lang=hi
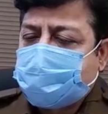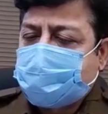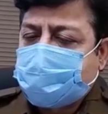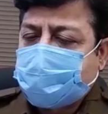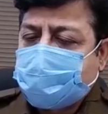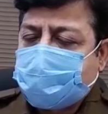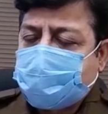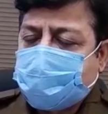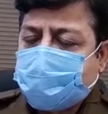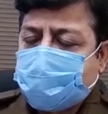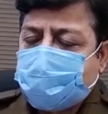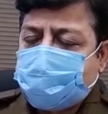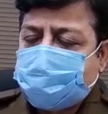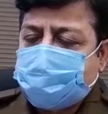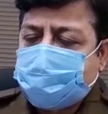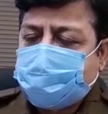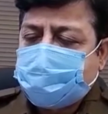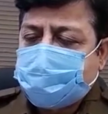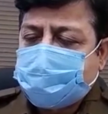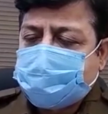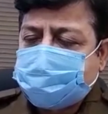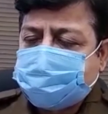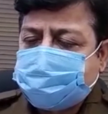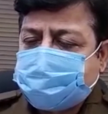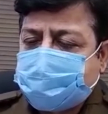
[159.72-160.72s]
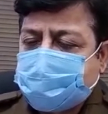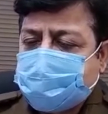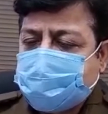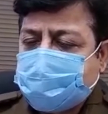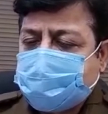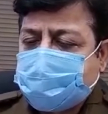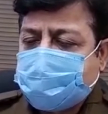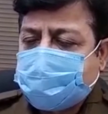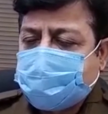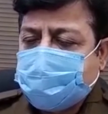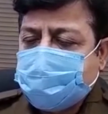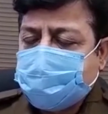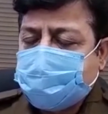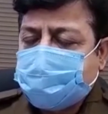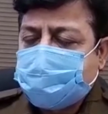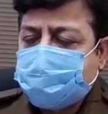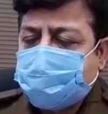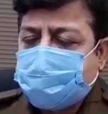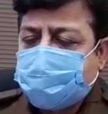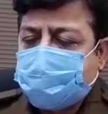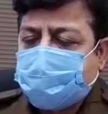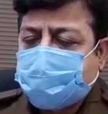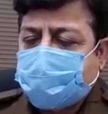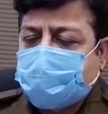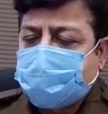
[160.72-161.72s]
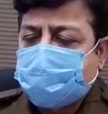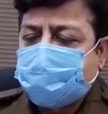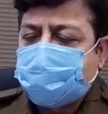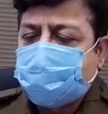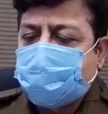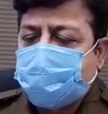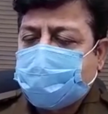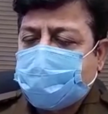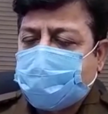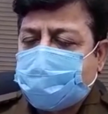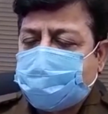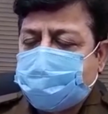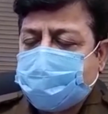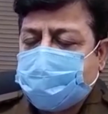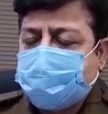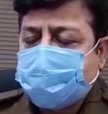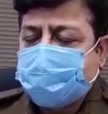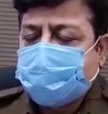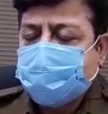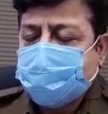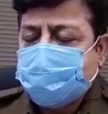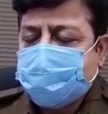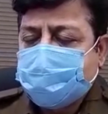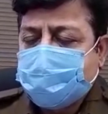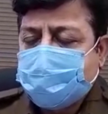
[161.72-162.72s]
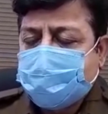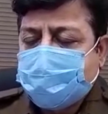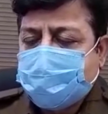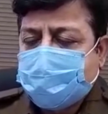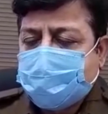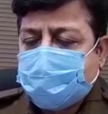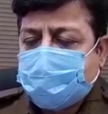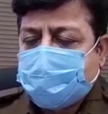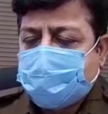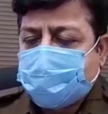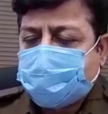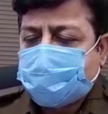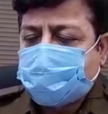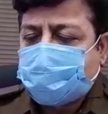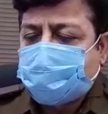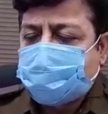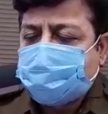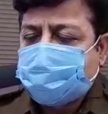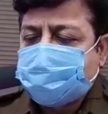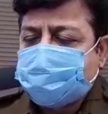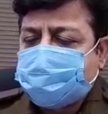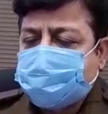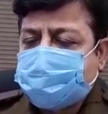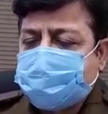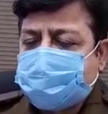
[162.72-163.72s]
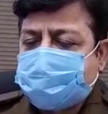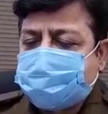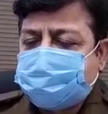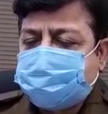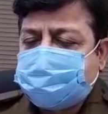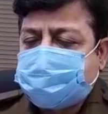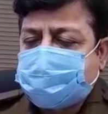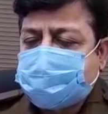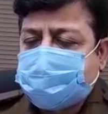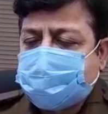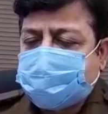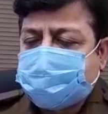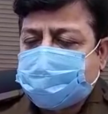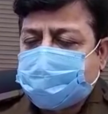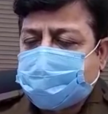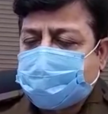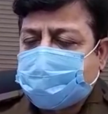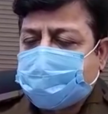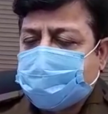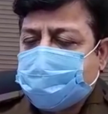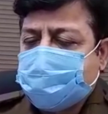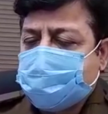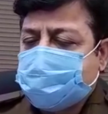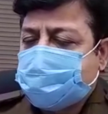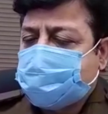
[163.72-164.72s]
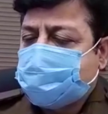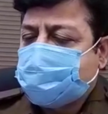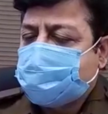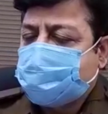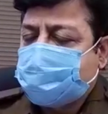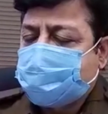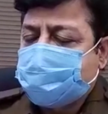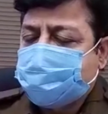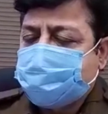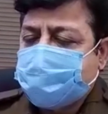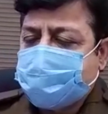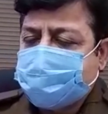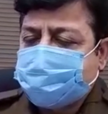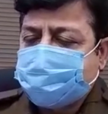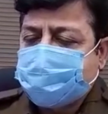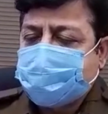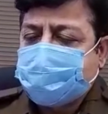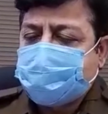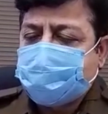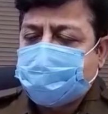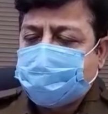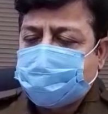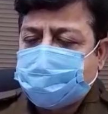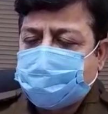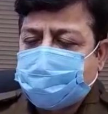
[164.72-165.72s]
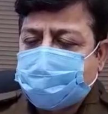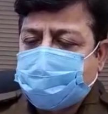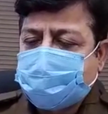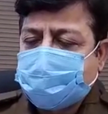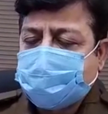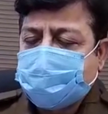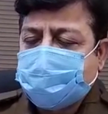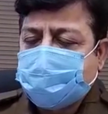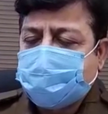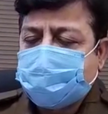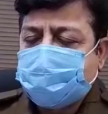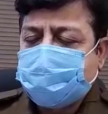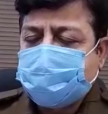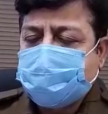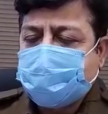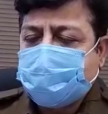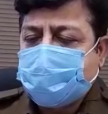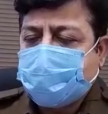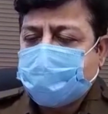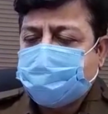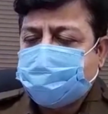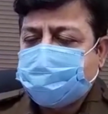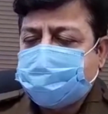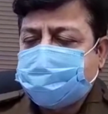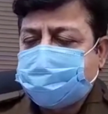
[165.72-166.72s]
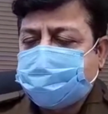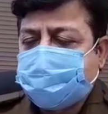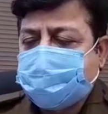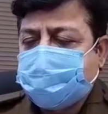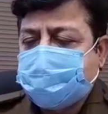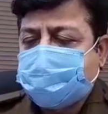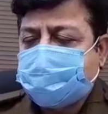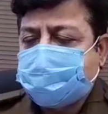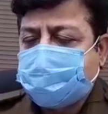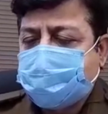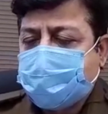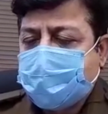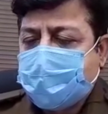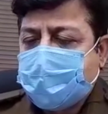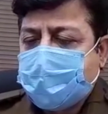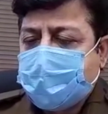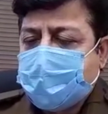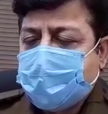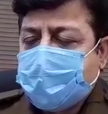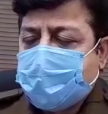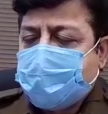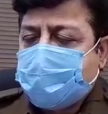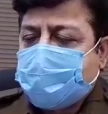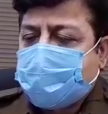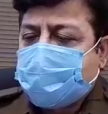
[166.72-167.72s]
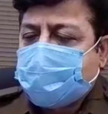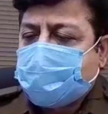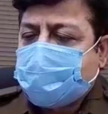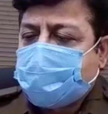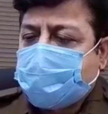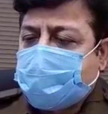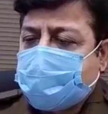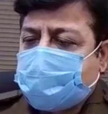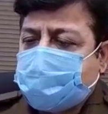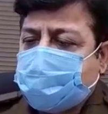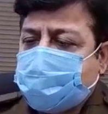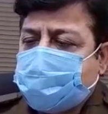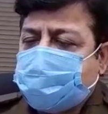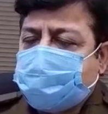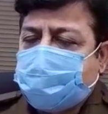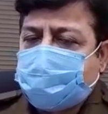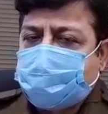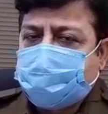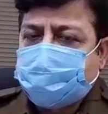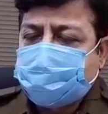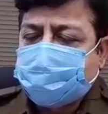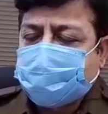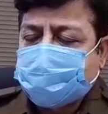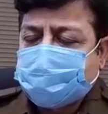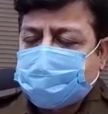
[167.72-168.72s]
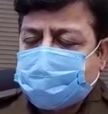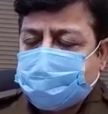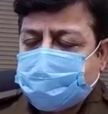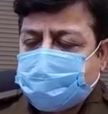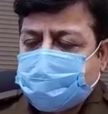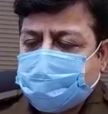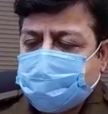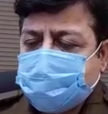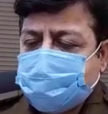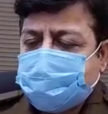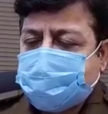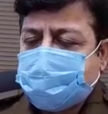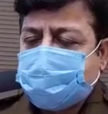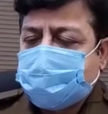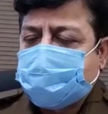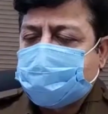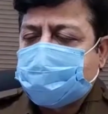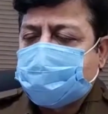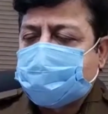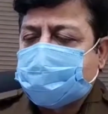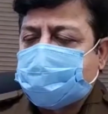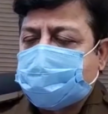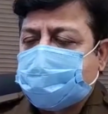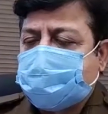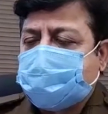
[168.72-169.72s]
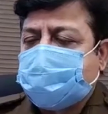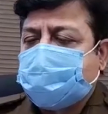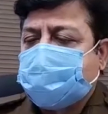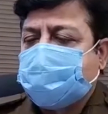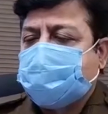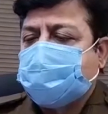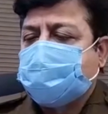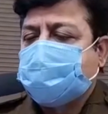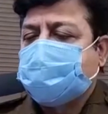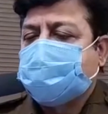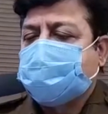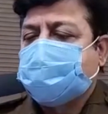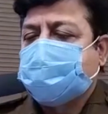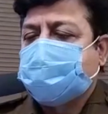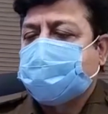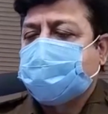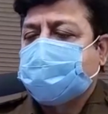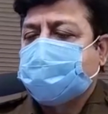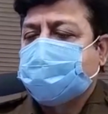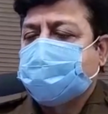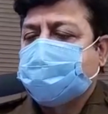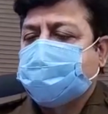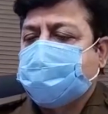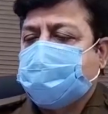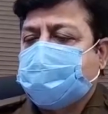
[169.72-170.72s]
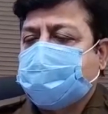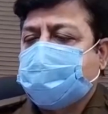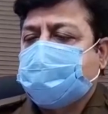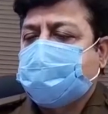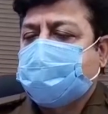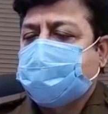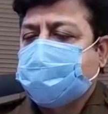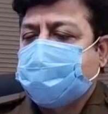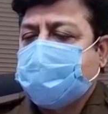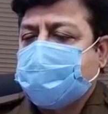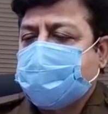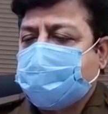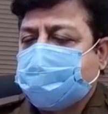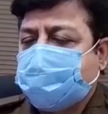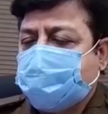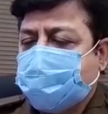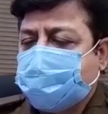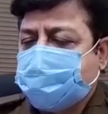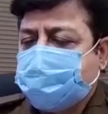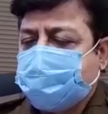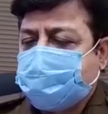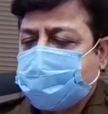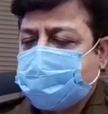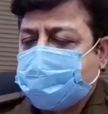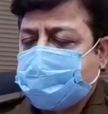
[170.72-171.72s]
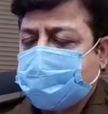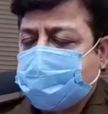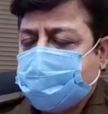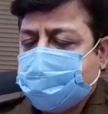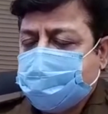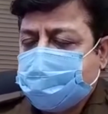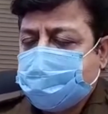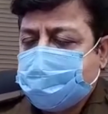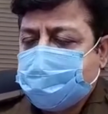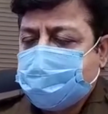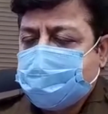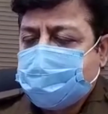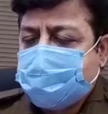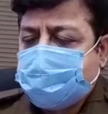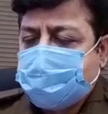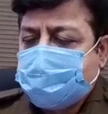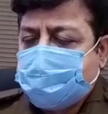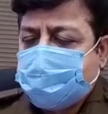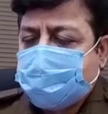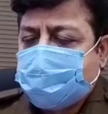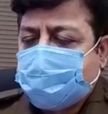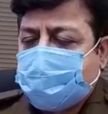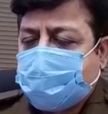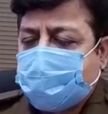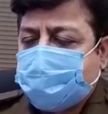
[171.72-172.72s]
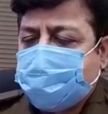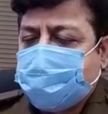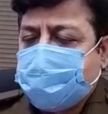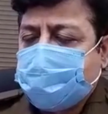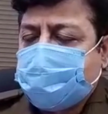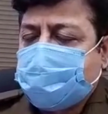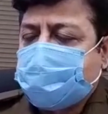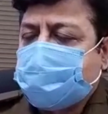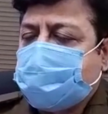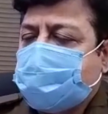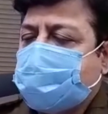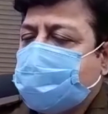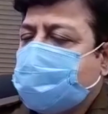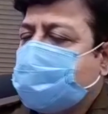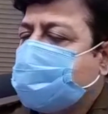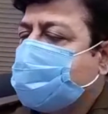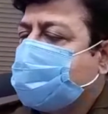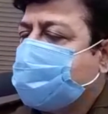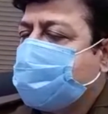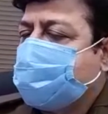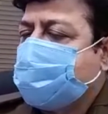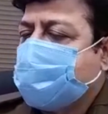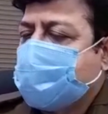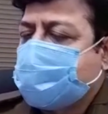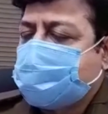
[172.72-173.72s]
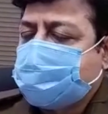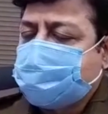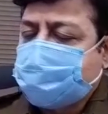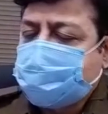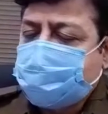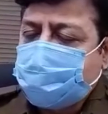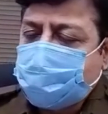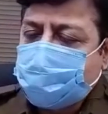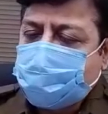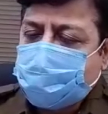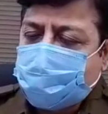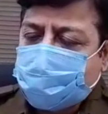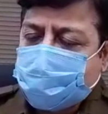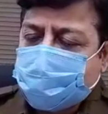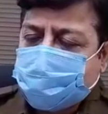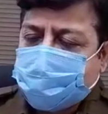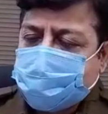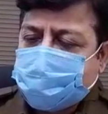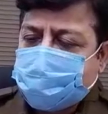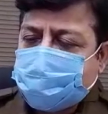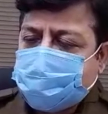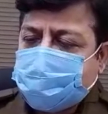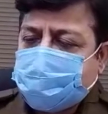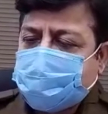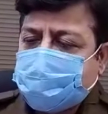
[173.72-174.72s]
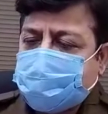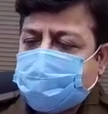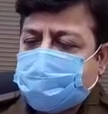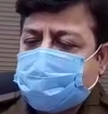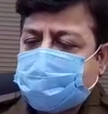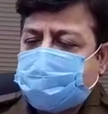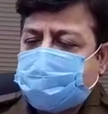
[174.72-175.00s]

एक आरोपी को अरेस्ट कर लिया है अन्य दो आरोपी हैं उनको भी जल्द अरेस्ट कर लिया जाएगा उनकी पहचान हो चुकी है और ये आपस में एक दूसरे को जानते हैं और एक दूसरे के ये पहले दोस्त रहे हैं अभी इनकी किसी बात पे तो तुम्हें में हुई है